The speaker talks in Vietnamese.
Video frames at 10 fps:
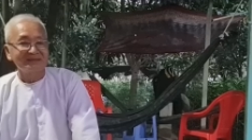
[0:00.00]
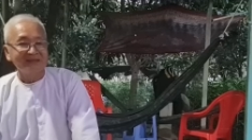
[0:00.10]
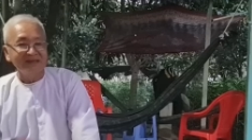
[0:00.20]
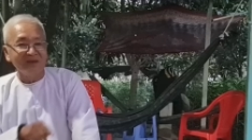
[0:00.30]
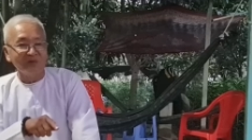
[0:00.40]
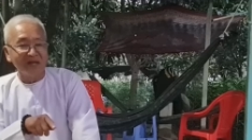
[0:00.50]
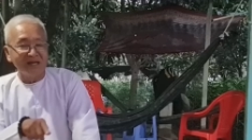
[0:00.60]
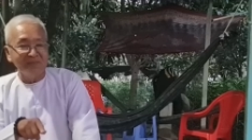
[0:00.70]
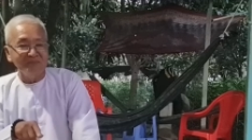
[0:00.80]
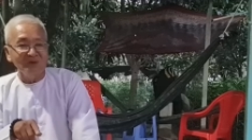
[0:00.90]
cái điều răng
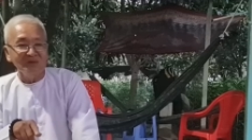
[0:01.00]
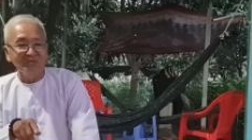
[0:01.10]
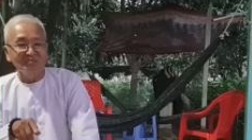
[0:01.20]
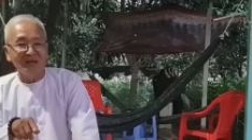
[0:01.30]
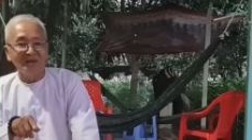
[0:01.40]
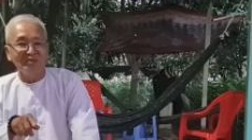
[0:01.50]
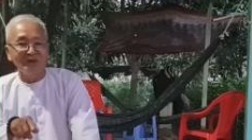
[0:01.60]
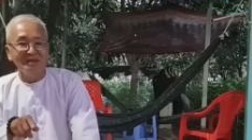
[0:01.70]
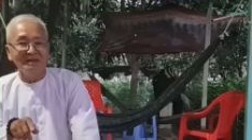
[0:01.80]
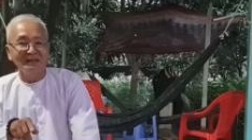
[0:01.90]
cấm đó chúng ta lưu
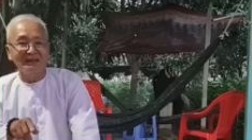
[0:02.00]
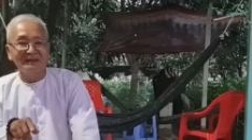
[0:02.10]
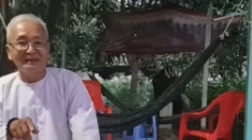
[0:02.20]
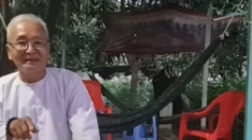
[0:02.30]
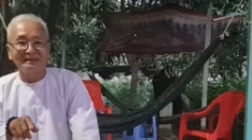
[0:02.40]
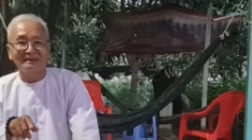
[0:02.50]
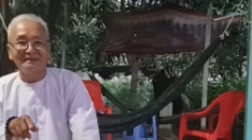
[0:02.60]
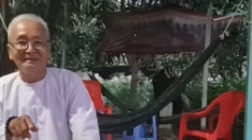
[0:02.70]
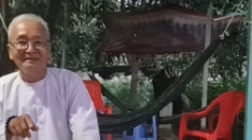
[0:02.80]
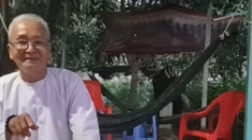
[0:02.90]
ý là
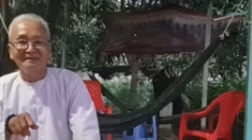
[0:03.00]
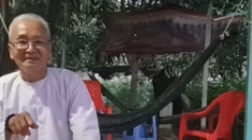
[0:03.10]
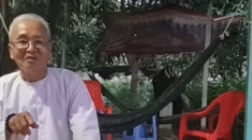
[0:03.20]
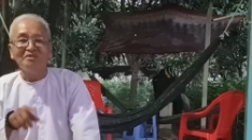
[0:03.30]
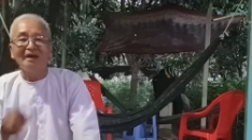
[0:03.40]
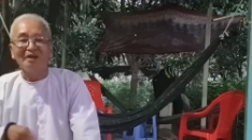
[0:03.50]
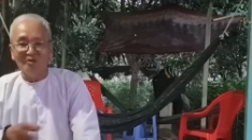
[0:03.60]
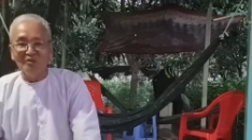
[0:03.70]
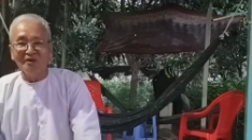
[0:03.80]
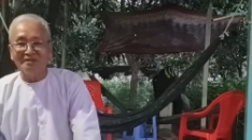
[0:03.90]
chúng ta
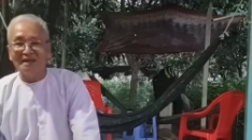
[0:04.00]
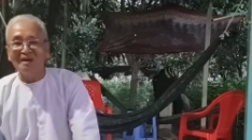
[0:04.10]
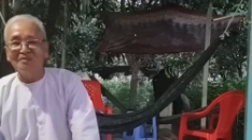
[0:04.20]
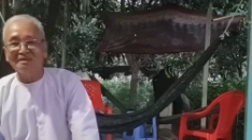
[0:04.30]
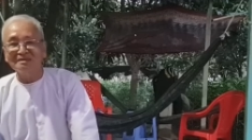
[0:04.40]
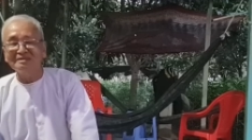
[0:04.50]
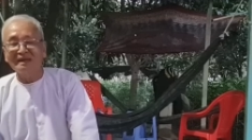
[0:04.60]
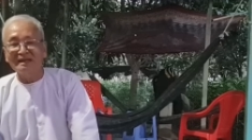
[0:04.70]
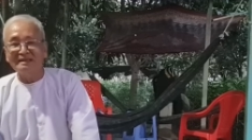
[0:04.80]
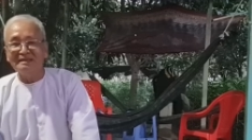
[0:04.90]
hiểu coi sao mà nước
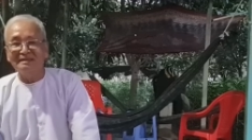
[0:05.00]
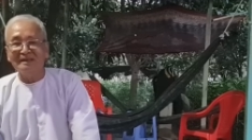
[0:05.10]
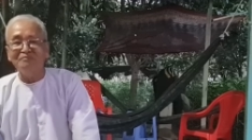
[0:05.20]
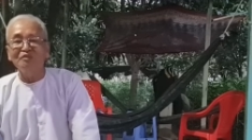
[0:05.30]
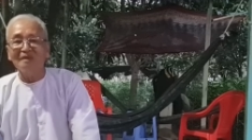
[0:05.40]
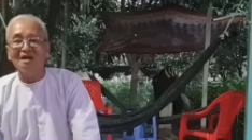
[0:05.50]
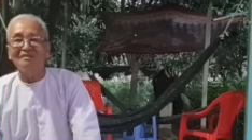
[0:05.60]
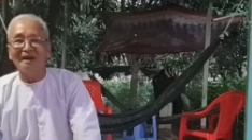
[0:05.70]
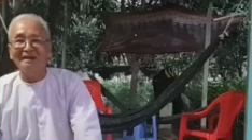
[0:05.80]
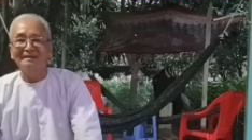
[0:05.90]
thầy lại cấm chúng ta cờ
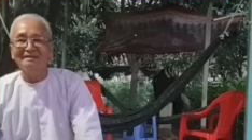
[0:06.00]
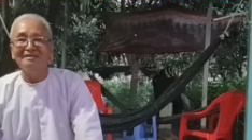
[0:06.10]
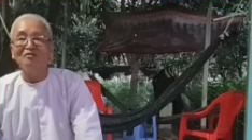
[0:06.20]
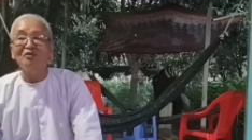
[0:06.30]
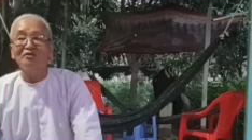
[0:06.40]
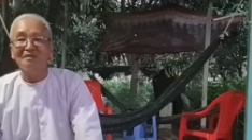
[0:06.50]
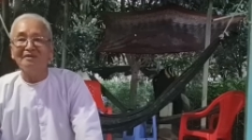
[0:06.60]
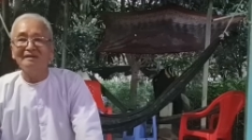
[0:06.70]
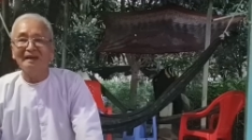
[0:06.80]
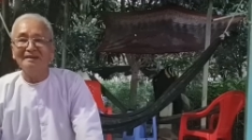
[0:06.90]
bạc như ông nói chuyện
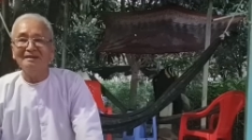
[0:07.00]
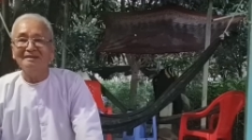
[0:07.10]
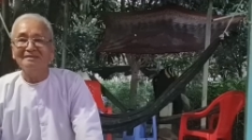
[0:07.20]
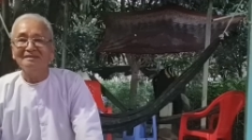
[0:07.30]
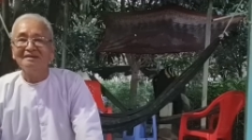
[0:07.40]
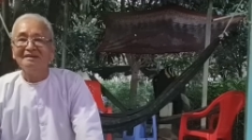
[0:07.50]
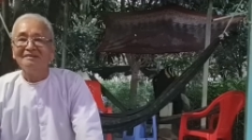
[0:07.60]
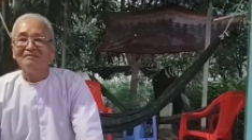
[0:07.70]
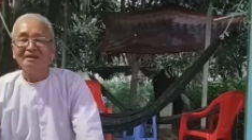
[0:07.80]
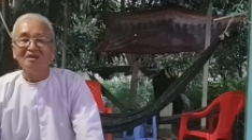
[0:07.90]
nãy đó
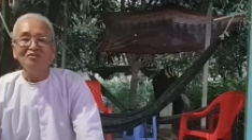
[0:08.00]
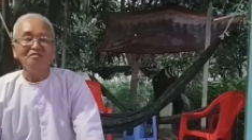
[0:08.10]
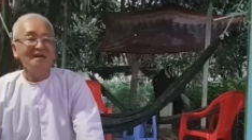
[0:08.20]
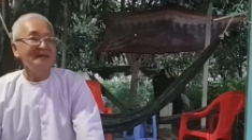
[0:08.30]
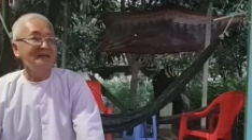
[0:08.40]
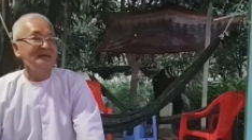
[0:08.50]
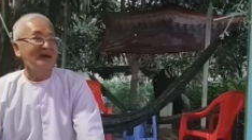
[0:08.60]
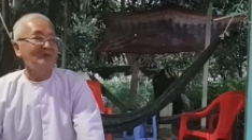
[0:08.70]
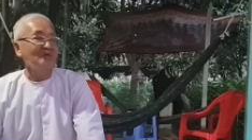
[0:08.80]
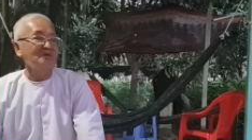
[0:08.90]
mà nếu chúng ta đi
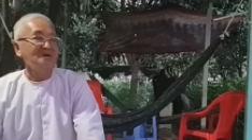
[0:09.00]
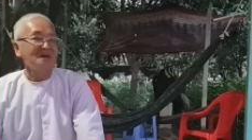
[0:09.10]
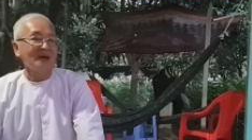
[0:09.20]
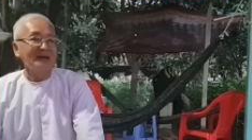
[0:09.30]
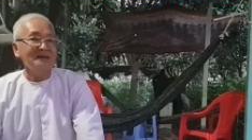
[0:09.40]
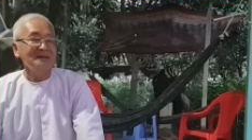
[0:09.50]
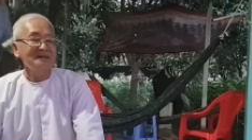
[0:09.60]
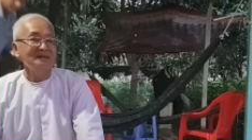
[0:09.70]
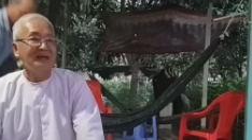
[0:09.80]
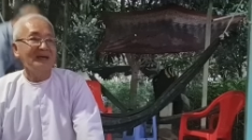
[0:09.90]
vào con đường cờ bạc
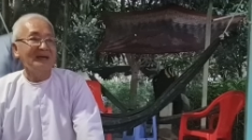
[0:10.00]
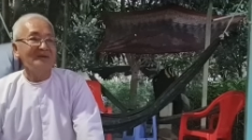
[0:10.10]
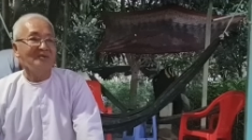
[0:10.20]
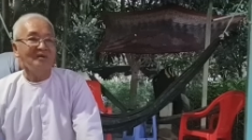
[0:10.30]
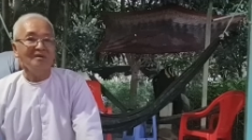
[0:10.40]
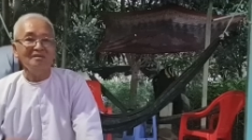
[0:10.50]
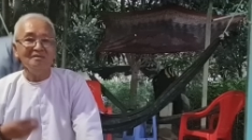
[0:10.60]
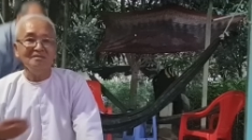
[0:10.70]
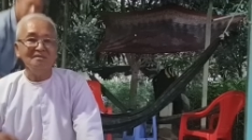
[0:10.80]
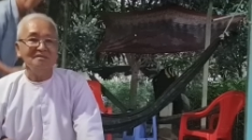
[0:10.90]
là
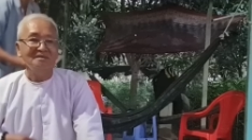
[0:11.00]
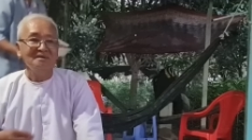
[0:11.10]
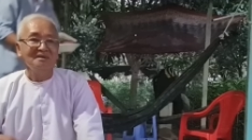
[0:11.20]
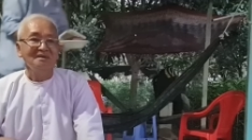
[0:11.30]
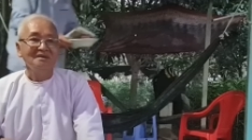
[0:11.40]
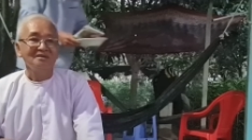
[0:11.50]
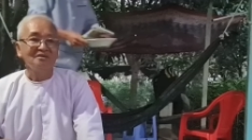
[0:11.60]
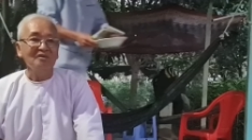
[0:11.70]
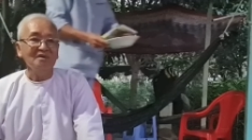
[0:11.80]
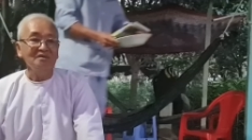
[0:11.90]
nó
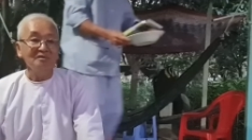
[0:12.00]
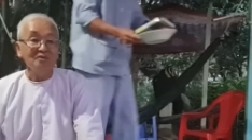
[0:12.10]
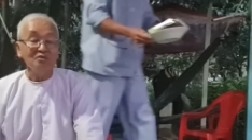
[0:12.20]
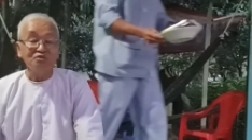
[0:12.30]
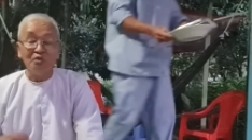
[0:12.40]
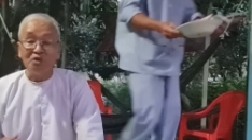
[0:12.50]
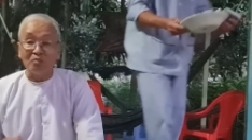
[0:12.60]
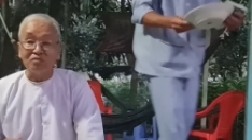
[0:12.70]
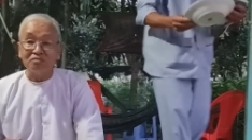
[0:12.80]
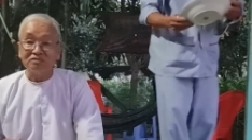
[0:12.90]
nó nó, nó xúi
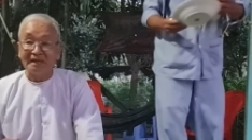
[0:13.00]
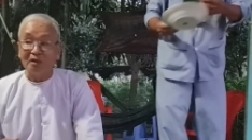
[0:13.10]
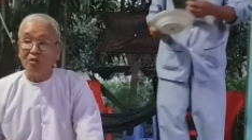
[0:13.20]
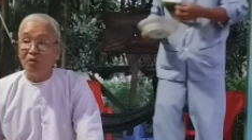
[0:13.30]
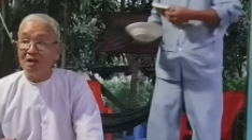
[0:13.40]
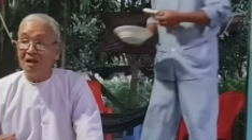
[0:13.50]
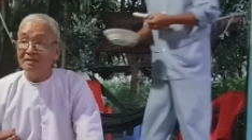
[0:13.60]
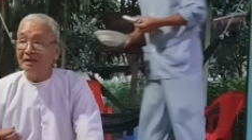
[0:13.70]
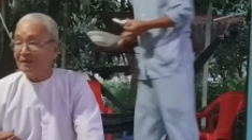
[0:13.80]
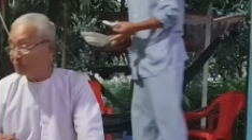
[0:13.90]
dục và nó nuôi
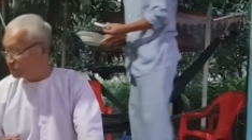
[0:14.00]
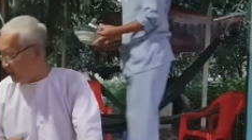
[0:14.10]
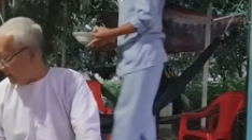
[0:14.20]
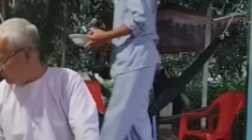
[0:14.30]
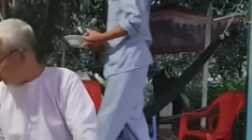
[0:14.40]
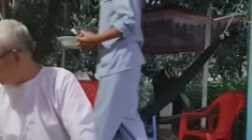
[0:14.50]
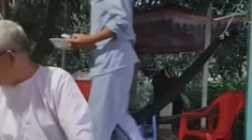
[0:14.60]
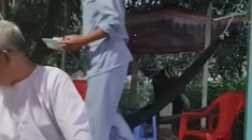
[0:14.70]
lớn cái lòng tham của chúng